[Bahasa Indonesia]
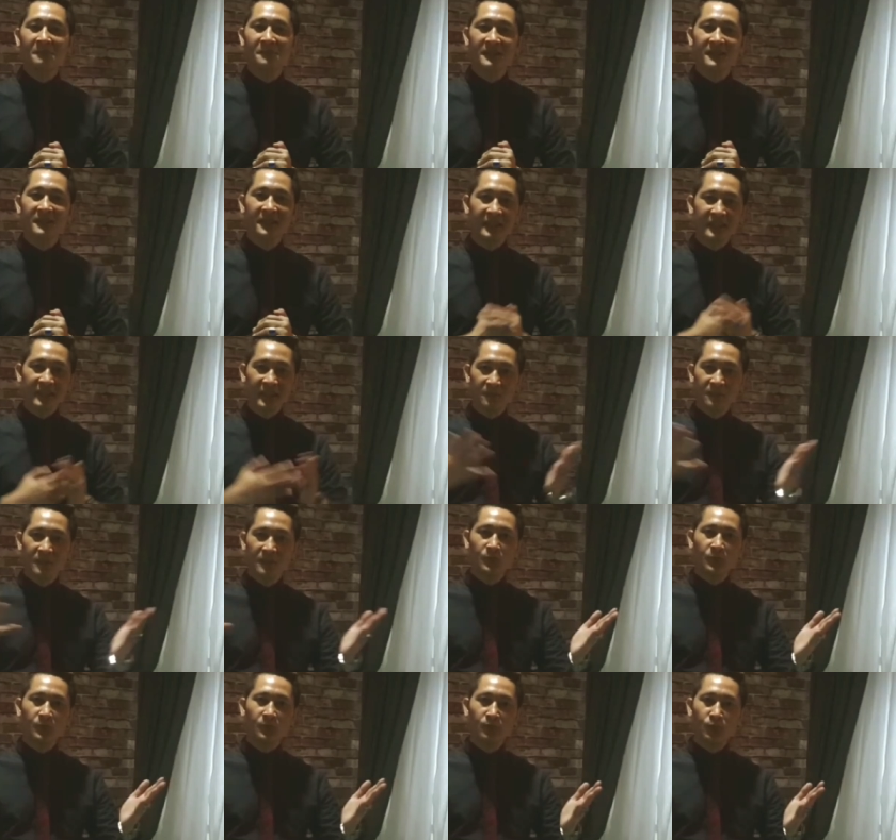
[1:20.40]
takwanya kita
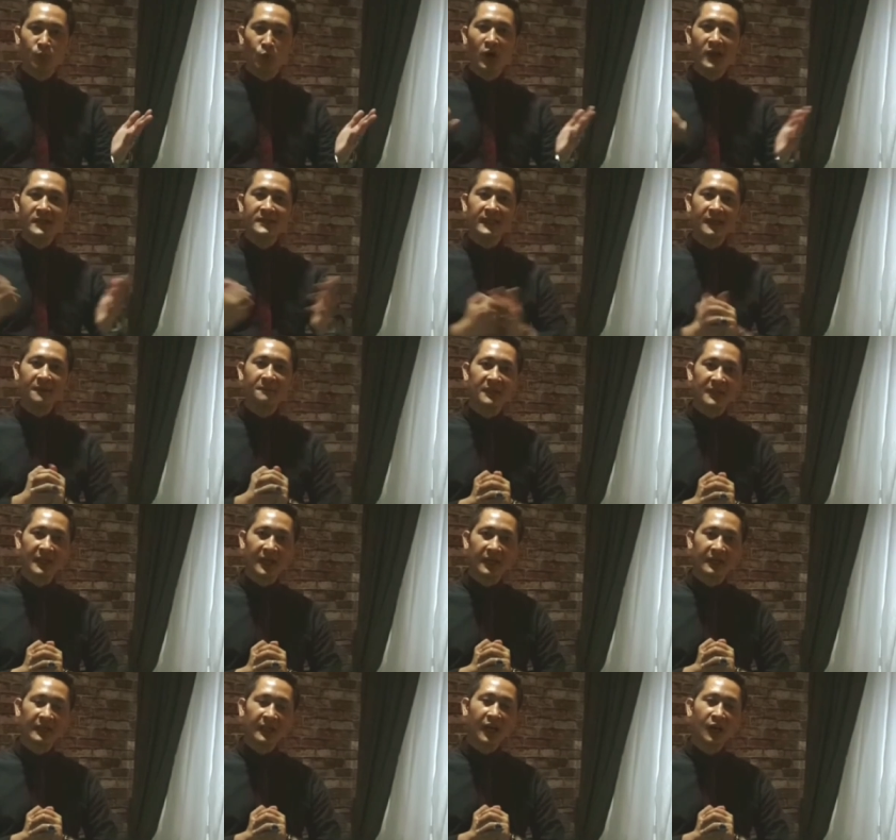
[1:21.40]
berpuasa
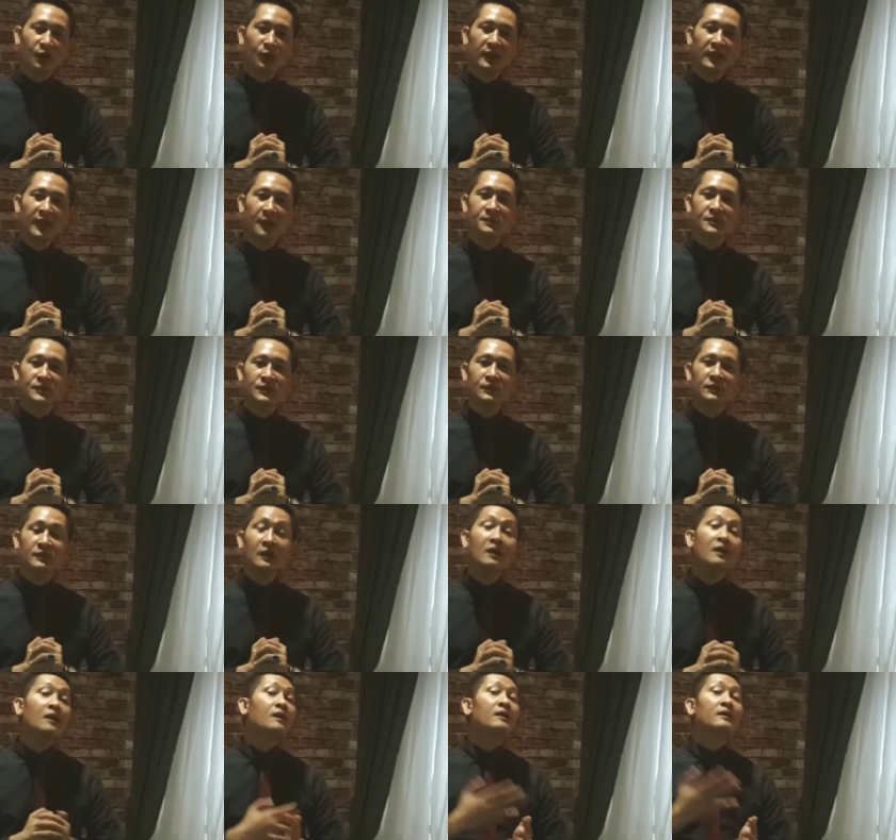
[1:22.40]
menahan hawa
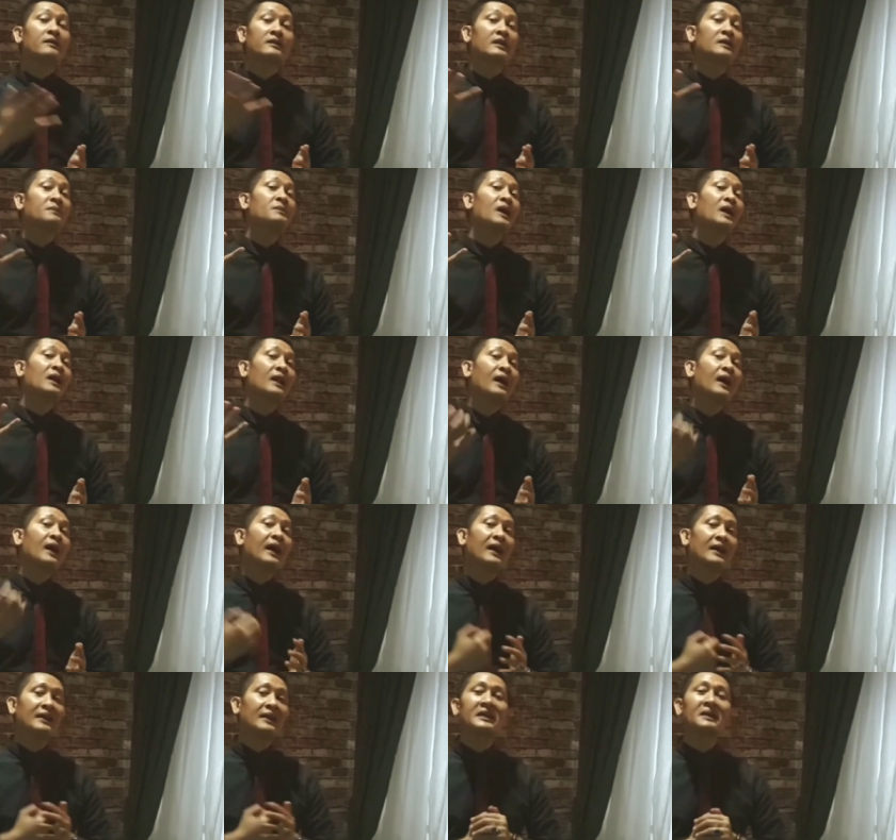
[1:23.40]
nafsu, tibalah
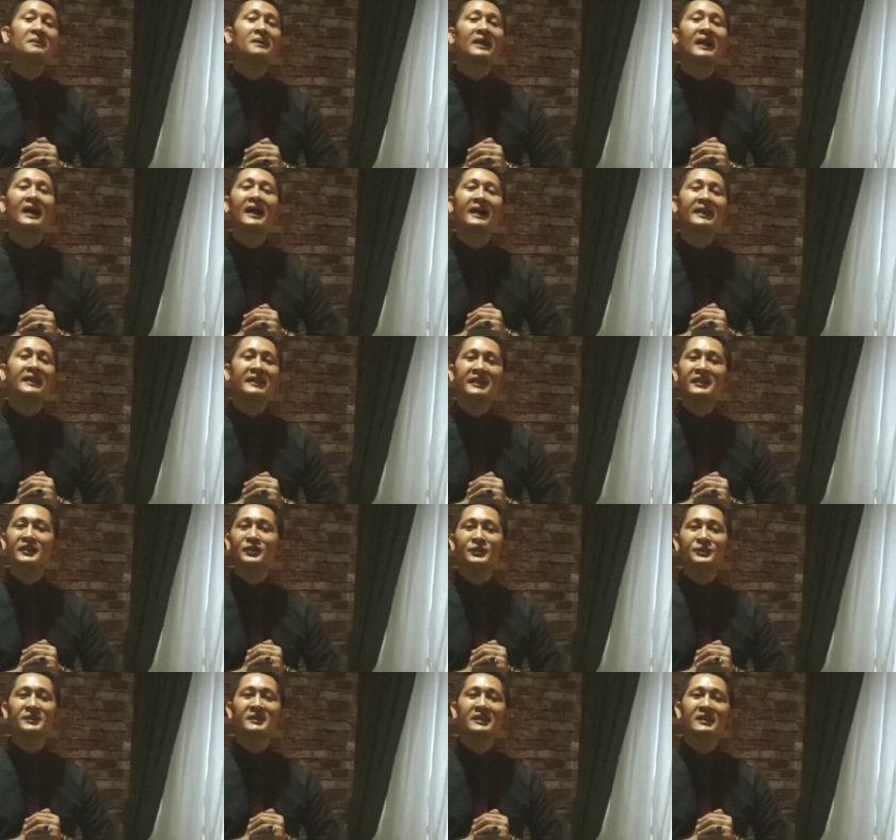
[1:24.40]
hari kemenangan
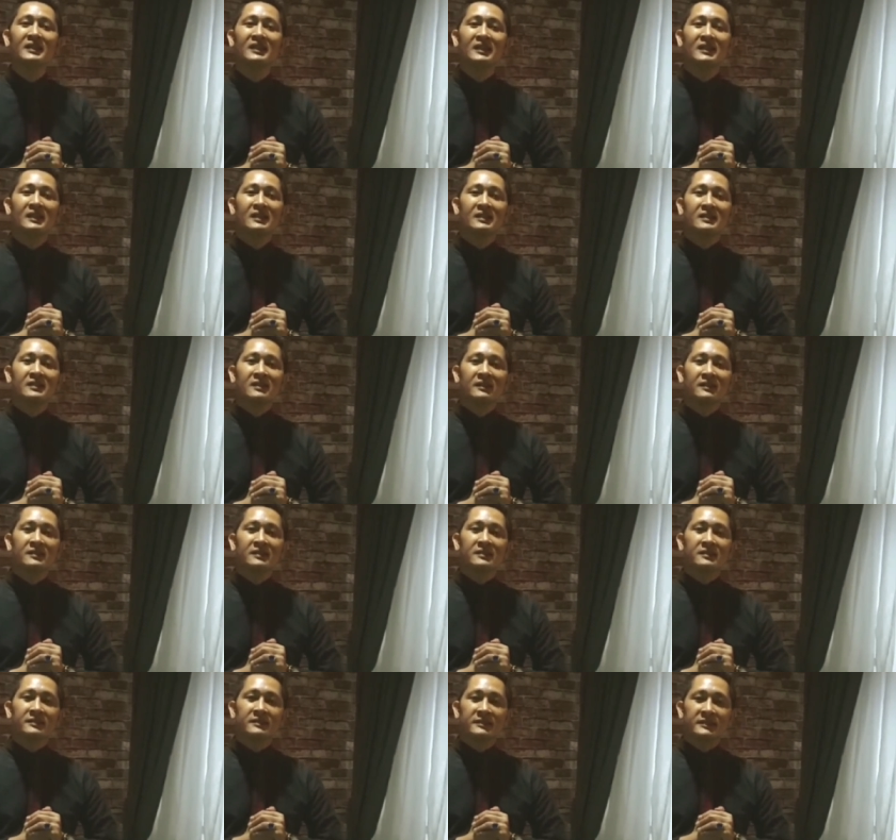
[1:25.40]
itu.
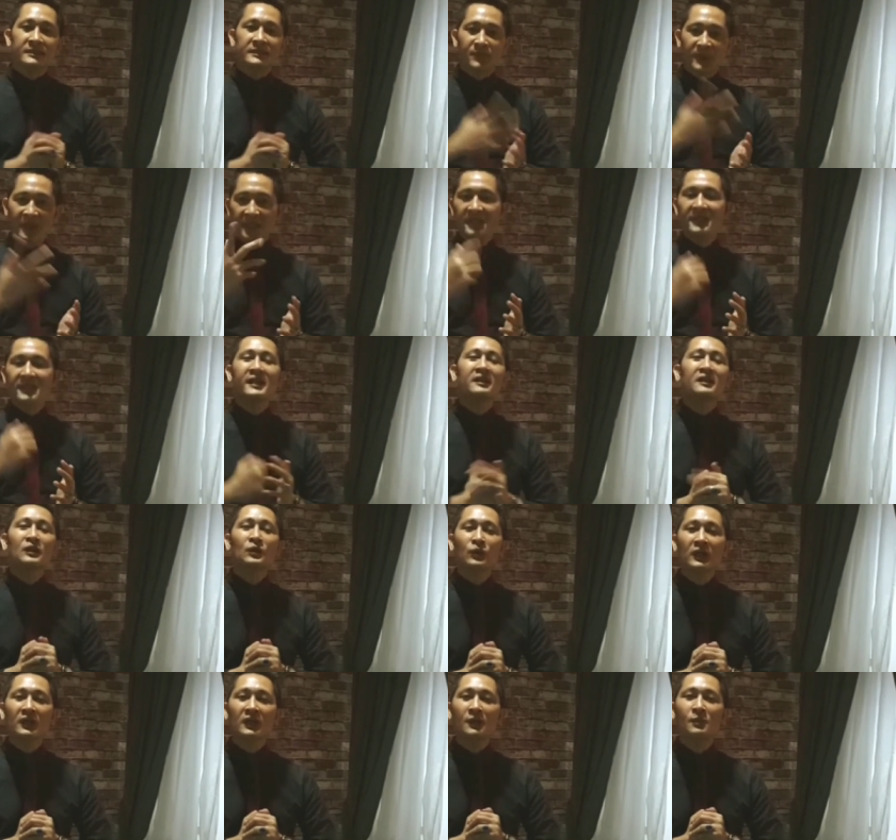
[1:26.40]
Midi
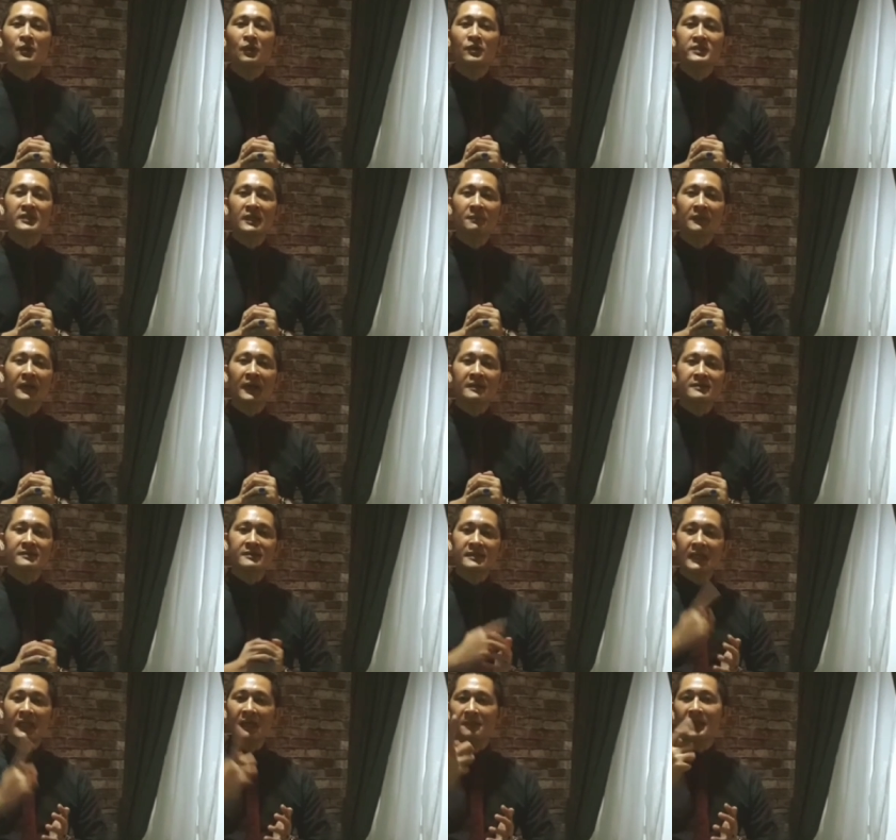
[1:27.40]
dan keluarga mengucapkan
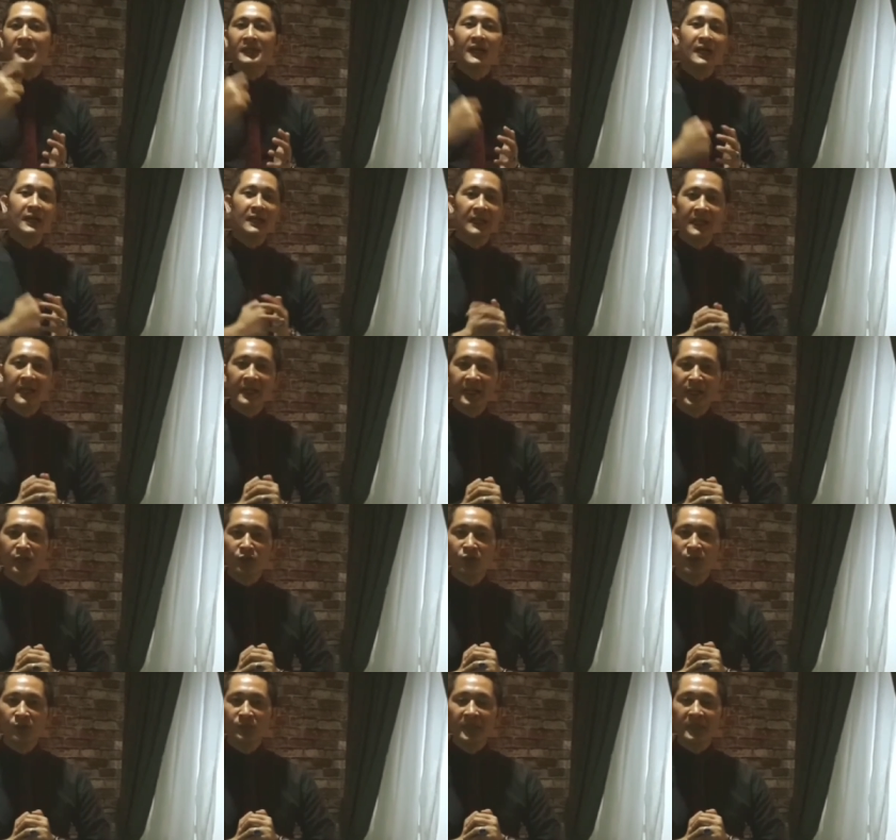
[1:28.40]
selamat Hari Raya
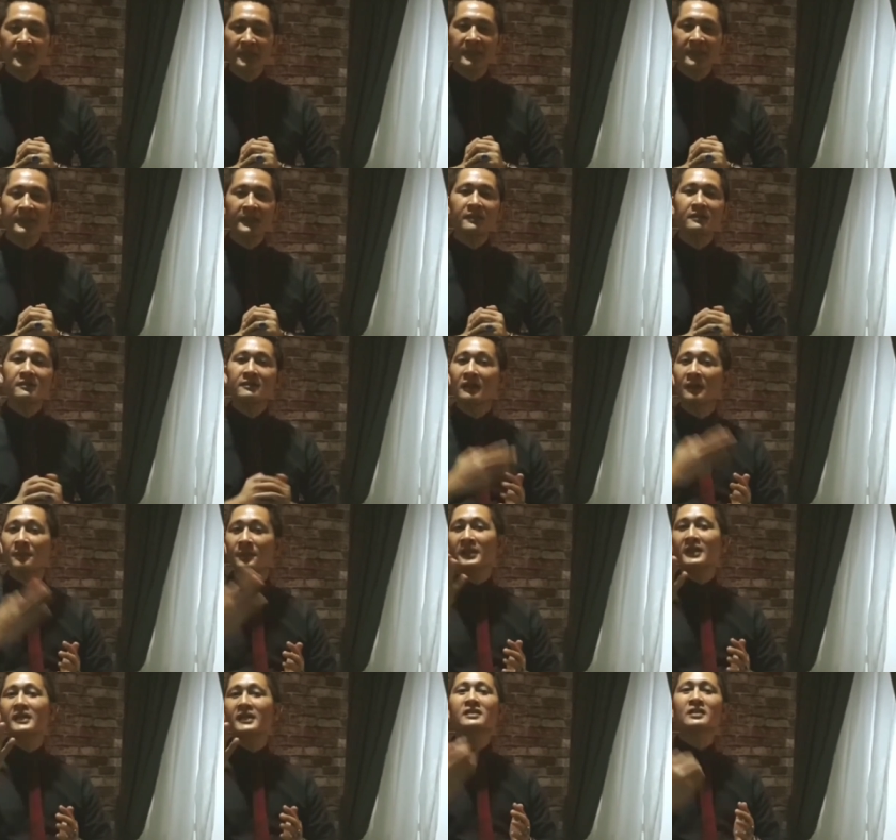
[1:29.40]
Idul Fitri
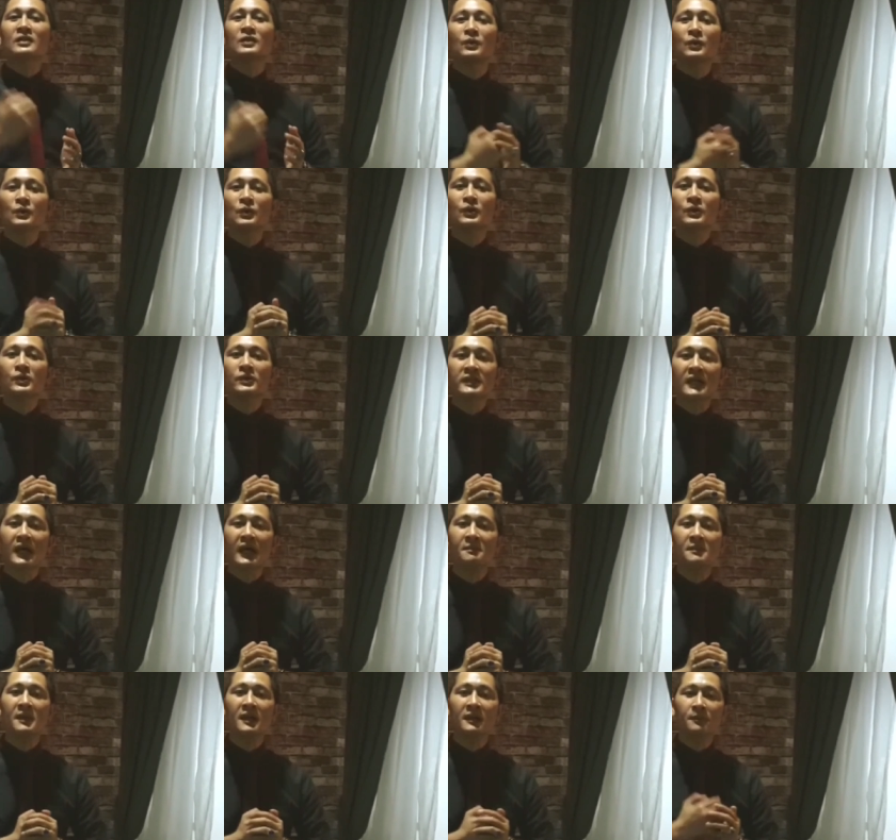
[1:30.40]
kepada seluruh
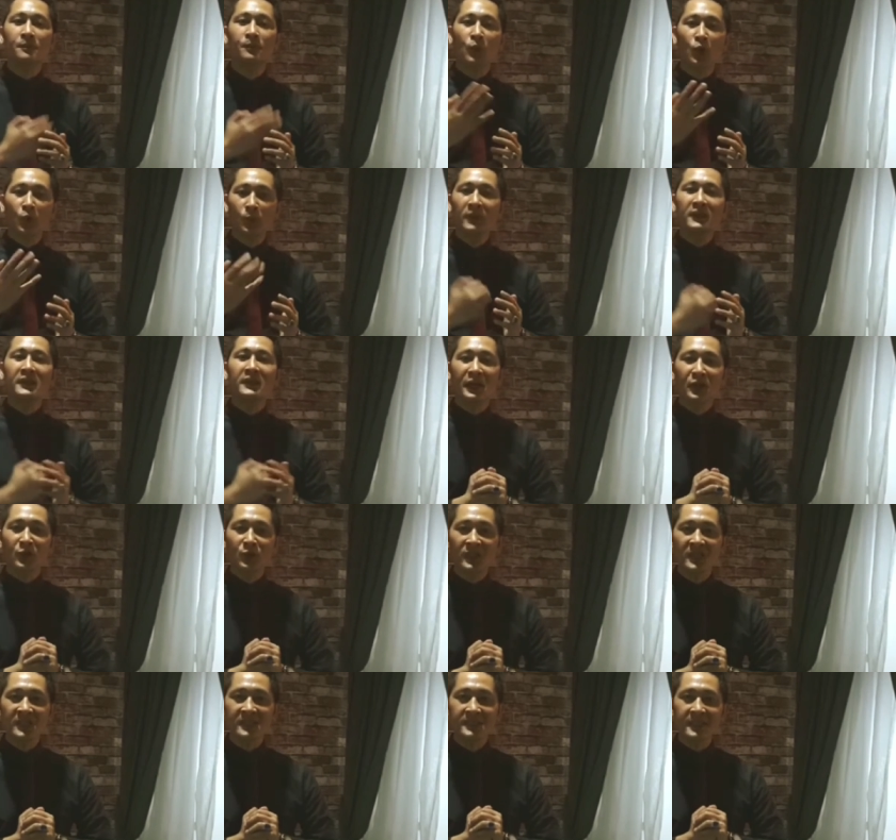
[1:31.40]
sahabat properti
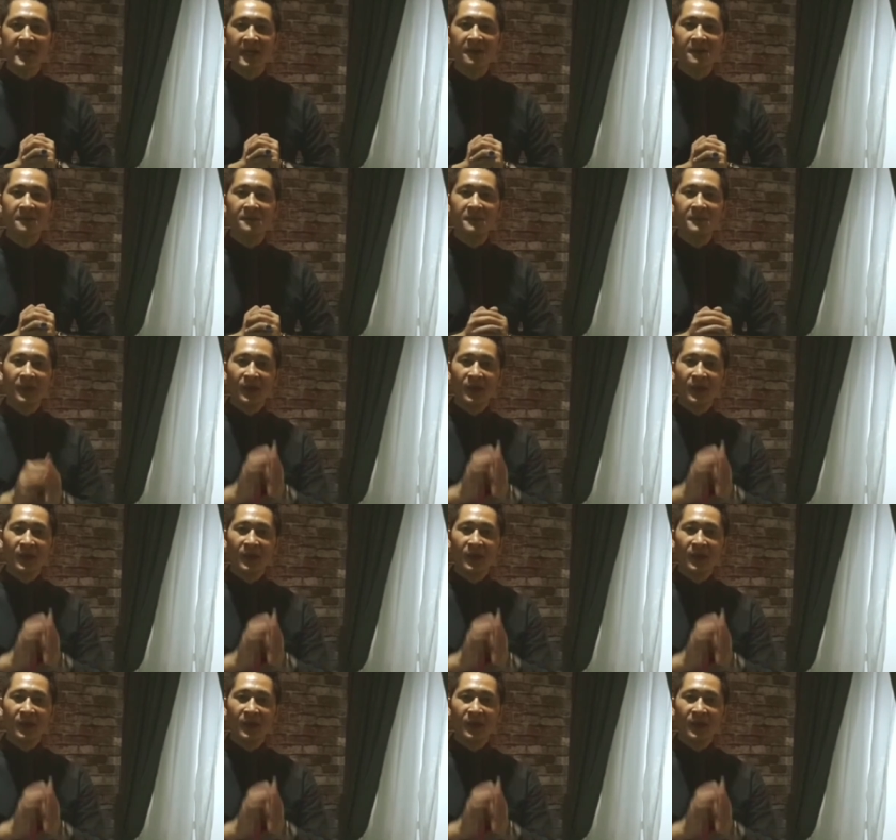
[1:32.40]
Indonesia.